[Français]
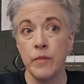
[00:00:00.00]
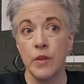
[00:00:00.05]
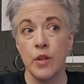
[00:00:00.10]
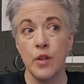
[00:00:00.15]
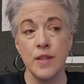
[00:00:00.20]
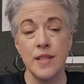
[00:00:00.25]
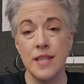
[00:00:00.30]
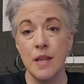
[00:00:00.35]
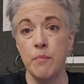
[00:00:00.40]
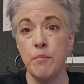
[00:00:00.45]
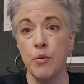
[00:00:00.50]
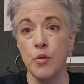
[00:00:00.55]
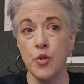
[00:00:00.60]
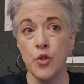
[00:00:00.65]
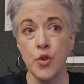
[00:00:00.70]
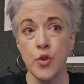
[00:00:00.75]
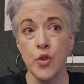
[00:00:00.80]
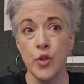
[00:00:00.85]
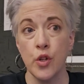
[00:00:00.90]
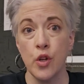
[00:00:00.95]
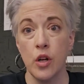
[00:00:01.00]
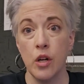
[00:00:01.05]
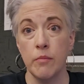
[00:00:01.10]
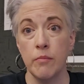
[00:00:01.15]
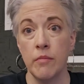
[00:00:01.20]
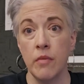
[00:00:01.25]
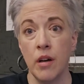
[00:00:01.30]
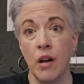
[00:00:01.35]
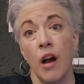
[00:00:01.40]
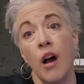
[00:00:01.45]
Que c'était pas juste
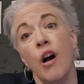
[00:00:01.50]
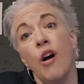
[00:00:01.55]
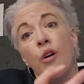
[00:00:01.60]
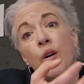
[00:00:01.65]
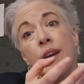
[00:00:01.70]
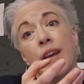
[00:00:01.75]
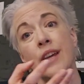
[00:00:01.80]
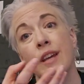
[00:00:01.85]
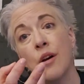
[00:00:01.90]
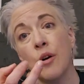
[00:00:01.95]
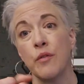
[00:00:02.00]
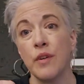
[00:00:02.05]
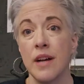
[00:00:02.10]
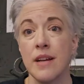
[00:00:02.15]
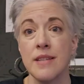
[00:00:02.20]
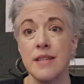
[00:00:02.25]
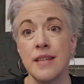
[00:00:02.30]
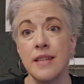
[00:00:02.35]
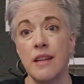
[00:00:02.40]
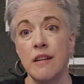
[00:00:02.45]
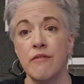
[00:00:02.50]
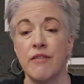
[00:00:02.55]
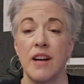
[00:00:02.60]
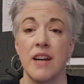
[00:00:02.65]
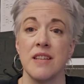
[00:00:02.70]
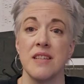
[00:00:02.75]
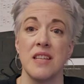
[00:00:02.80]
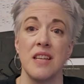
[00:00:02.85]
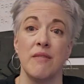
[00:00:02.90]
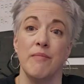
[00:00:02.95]
comme ah, OK, on va enseigner le
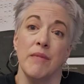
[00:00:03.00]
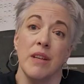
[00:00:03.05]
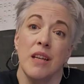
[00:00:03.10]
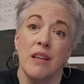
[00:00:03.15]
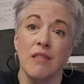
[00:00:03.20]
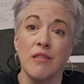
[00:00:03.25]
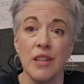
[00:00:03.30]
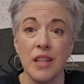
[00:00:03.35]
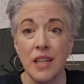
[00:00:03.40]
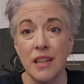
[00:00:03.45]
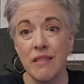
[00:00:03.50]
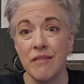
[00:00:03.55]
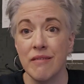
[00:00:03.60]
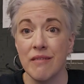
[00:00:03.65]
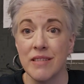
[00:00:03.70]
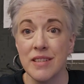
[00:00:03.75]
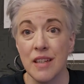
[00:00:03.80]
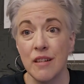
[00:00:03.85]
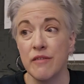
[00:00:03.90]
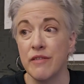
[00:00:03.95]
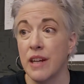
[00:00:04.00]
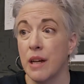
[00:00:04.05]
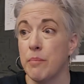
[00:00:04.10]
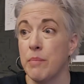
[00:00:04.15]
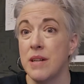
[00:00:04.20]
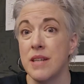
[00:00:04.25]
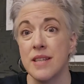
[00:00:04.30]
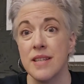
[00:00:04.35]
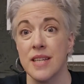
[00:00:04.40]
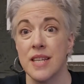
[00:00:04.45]
français. Ah, OK, ça va faire
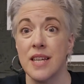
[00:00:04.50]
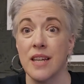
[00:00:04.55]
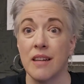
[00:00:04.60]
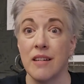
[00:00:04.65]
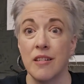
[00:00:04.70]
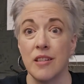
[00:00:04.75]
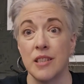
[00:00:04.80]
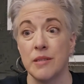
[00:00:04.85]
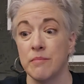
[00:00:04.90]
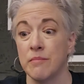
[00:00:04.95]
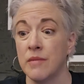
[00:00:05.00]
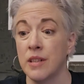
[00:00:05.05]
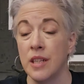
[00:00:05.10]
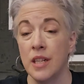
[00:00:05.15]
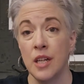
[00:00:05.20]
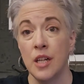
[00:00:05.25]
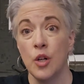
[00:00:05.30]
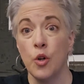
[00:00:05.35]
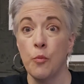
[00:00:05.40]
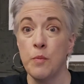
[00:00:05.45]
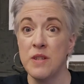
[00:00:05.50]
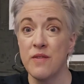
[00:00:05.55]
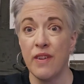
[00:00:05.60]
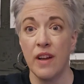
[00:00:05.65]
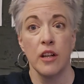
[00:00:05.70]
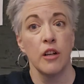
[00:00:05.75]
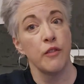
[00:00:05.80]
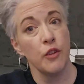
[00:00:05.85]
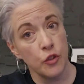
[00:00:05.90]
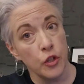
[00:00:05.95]
plaisir comme aux petits
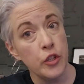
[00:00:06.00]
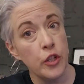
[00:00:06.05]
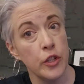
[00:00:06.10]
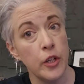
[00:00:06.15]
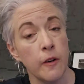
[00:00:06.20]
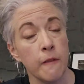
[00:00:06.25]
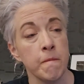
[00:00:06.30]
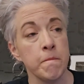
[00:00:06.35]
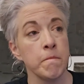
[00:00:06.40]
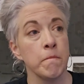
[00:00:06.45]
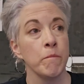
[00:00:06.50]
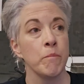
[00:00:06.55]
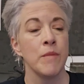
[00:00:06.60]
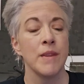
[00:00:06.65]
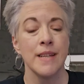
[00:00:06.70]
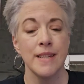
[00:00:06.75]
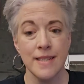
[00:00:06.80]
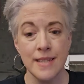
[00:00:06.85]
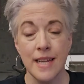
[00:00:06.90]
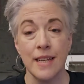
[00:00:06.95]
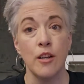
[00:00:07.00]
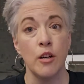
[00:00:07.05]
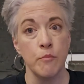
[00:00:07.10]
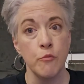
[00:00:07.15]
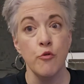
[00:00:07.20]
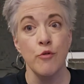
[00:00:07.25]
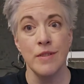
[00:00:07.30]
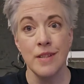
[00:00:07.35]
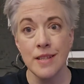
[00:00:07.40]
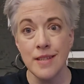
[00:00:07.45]
francophones. Non, non, non. C'était
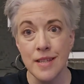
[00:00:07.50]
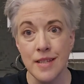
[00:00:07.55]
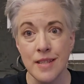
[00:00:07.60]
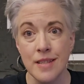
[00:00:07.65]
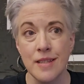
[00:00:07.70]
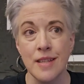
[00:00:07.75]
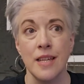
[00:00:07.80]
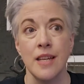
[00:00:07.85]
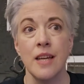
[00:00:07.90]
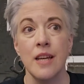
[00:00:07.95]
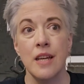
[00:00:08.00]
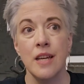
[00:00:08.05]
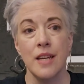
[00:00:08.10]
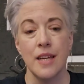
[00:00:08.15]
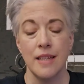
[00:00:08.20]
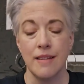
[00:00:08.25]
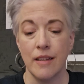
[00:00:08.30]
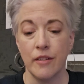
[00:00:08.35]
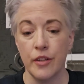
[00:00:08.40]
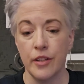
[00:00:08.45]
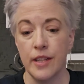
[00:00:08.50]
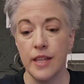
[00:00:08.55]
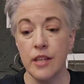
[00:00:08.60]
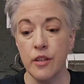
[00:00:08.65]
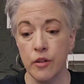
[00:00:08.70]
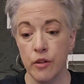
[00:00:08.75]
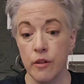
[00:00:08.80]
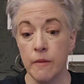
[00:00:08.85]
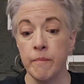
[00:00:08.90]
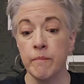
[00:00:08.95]
comme une nécessité, étant donné
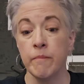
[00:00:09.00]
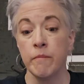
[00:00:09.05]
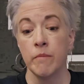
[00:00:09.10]
que